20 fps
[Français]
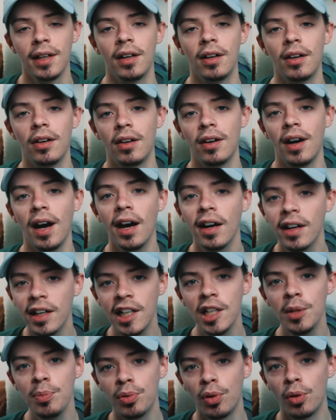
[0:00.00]
euh, un
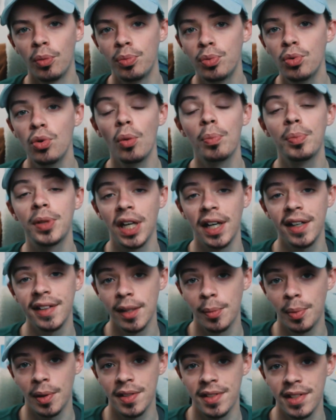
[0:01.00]
clip pour Pirate
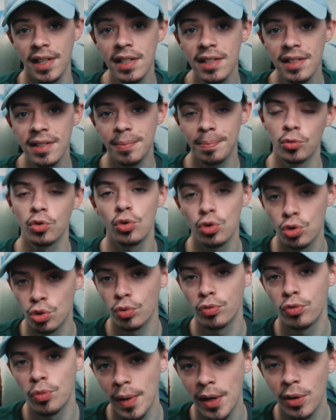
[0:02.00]
et Princesse, que je
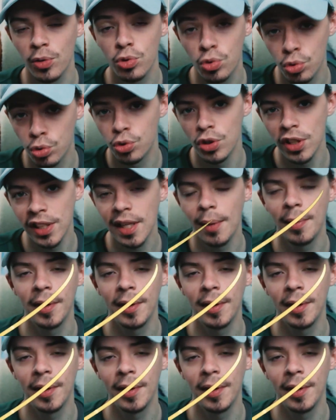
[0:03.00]
vous balance tout de suite là